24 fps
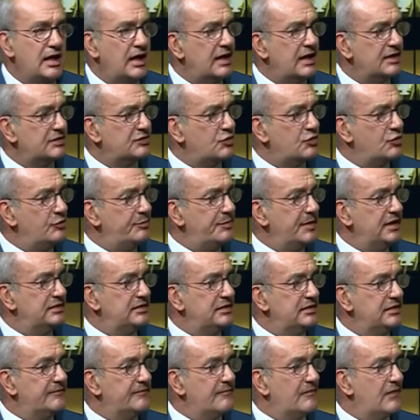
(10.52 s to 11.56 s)
a
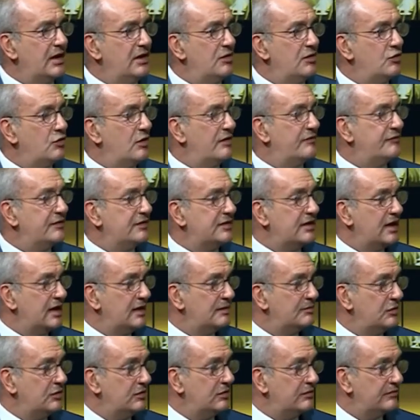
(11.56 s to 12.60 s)
Scopeti e lo
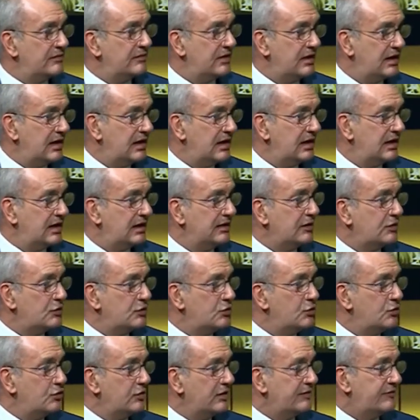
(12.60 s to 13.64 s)
affidiamo alle
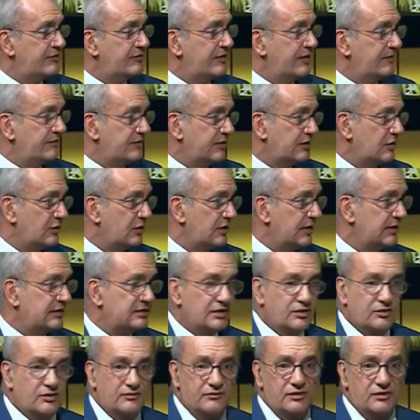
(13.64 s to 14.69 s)
cure, fra
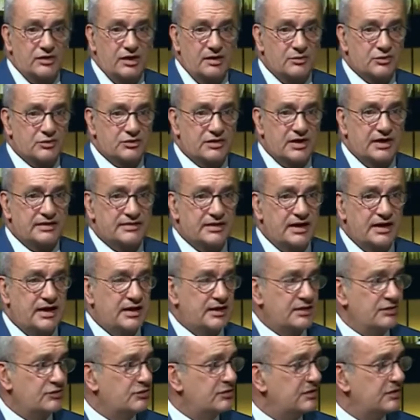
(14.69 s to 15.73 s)
virgolette, non vogliamo
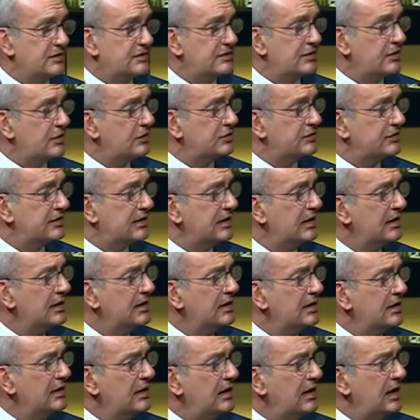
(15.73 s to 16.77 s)
scherzare su queste cose,
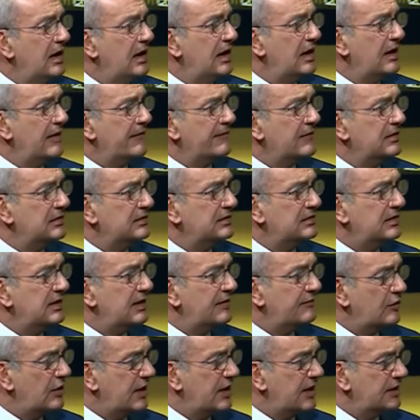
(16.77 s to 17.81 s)

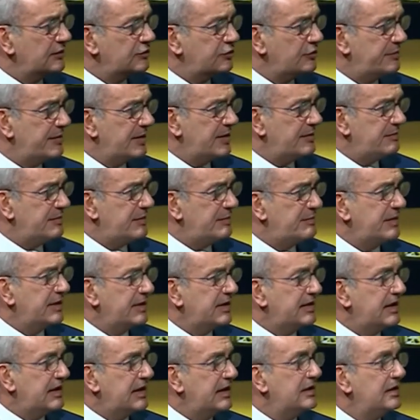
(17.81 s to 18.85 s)
dell'avvocato Pepi,
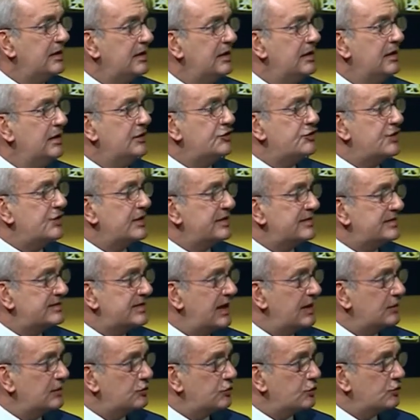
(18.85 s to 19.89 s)
perché c'è
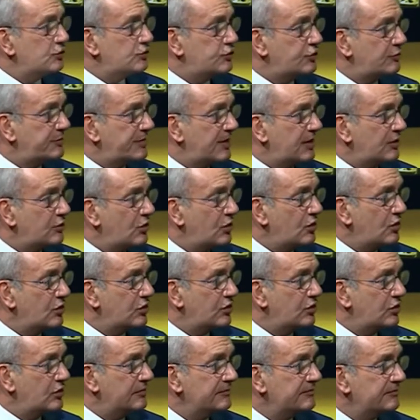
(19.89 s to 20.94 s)
stato un
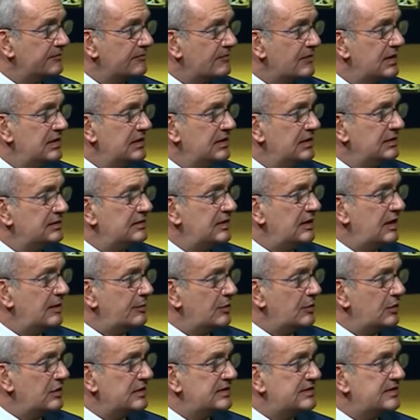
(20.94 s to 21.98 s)
sopralluogo della
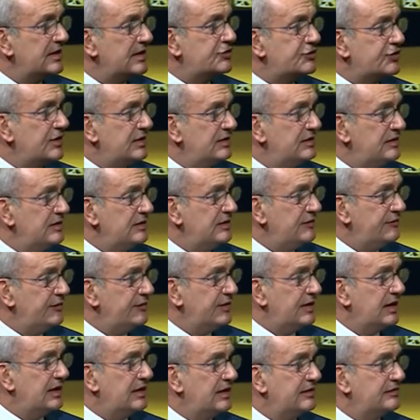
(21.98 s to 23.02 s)
polizia
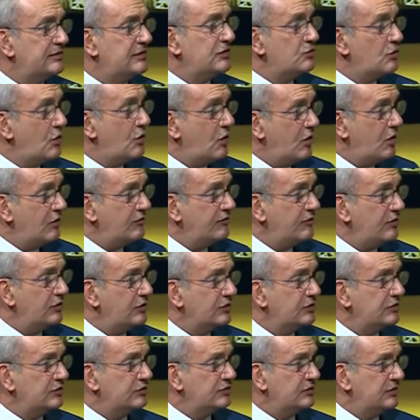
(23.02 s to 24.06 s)
scientifica di
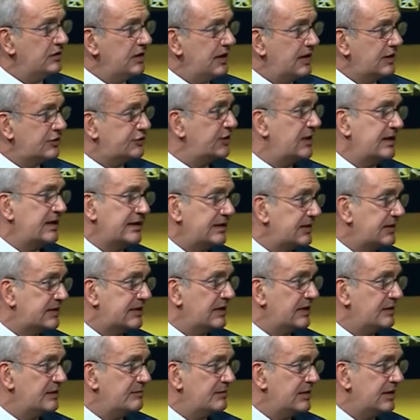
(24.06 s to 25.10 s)
nuovo nella scena del
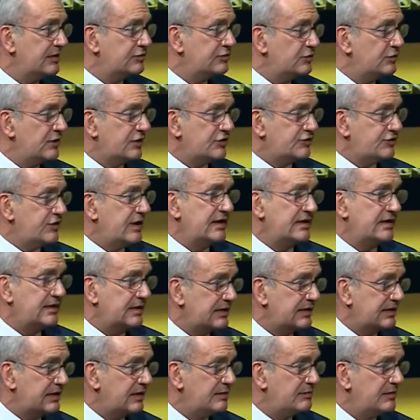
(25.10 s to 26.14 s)
crimine, sulla scena
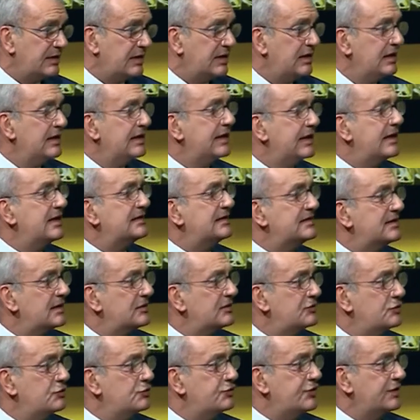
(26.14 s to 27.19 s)
del crimine. Che sta
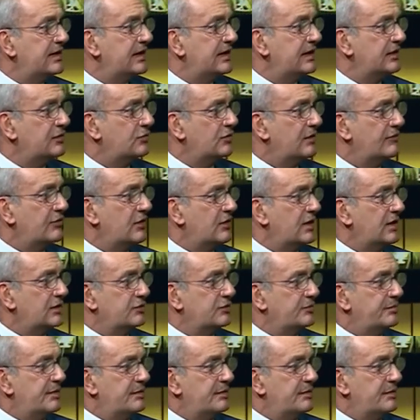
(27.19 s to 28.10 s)
succedendo, Avvocato